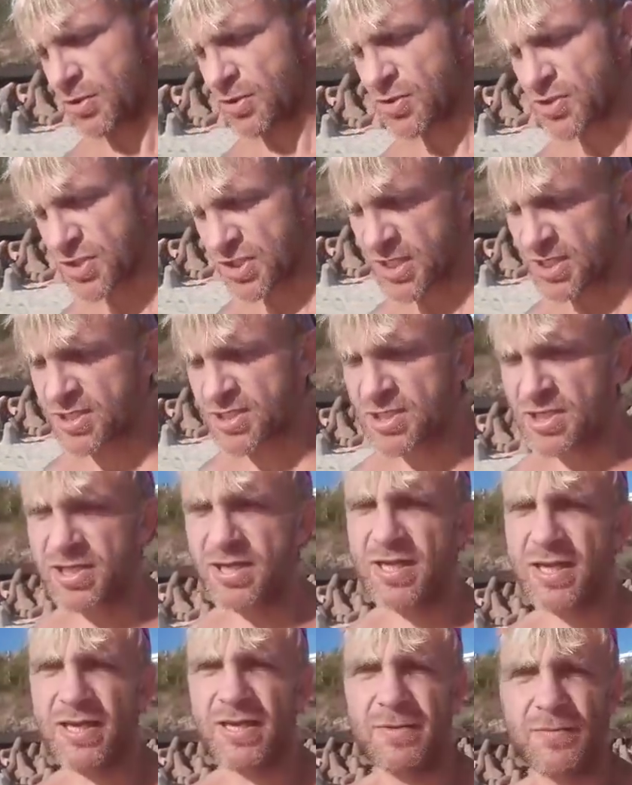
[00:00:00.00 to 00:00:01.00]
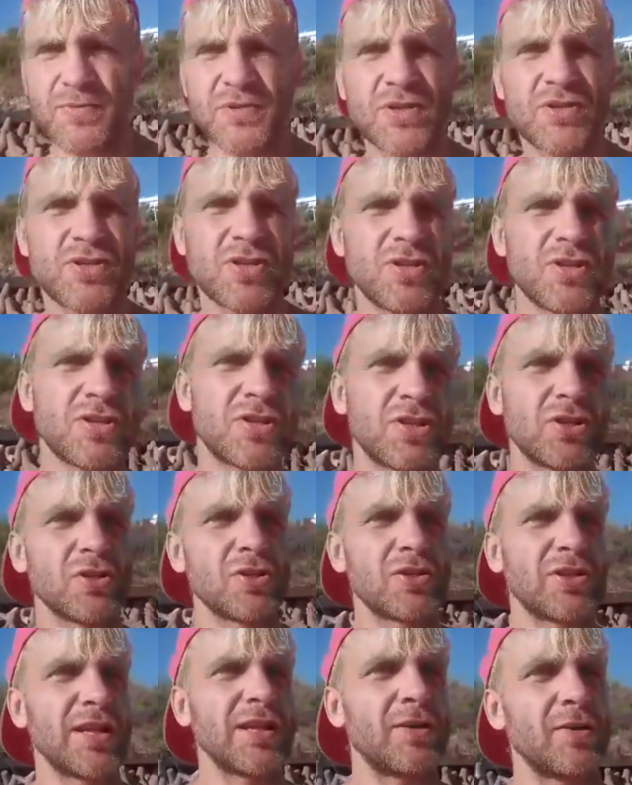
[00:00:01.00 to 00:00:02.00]
troszeczkę przyczyni
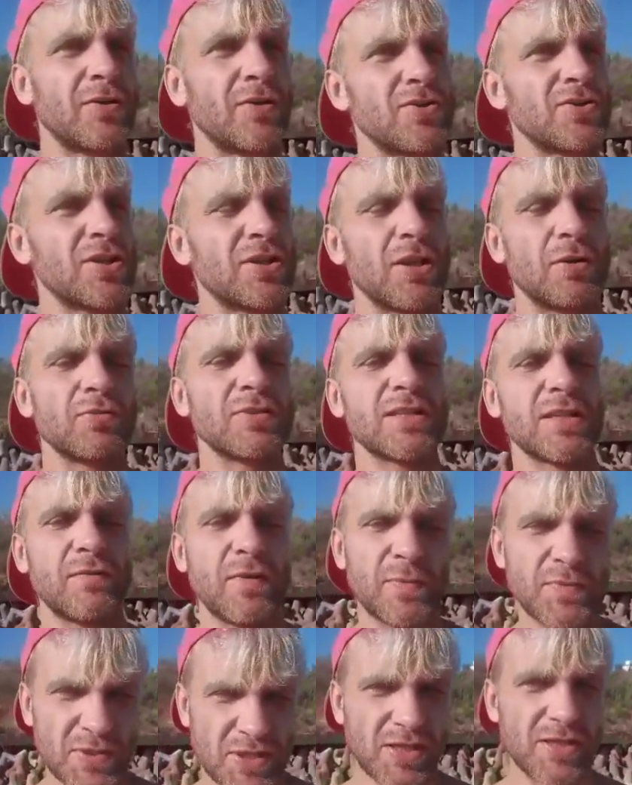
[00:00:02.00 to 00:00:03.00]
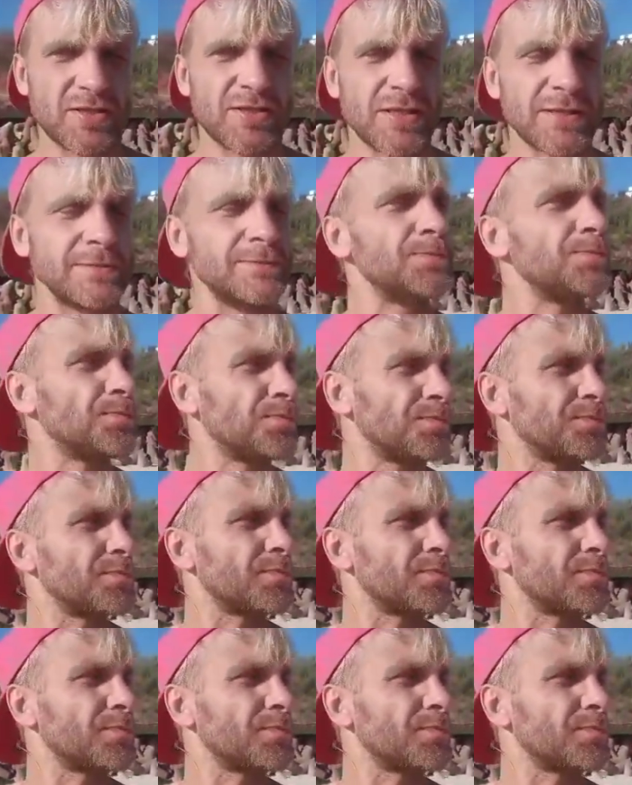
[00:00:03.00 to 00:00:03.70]
się do tego, że ta ustawa przejdzie.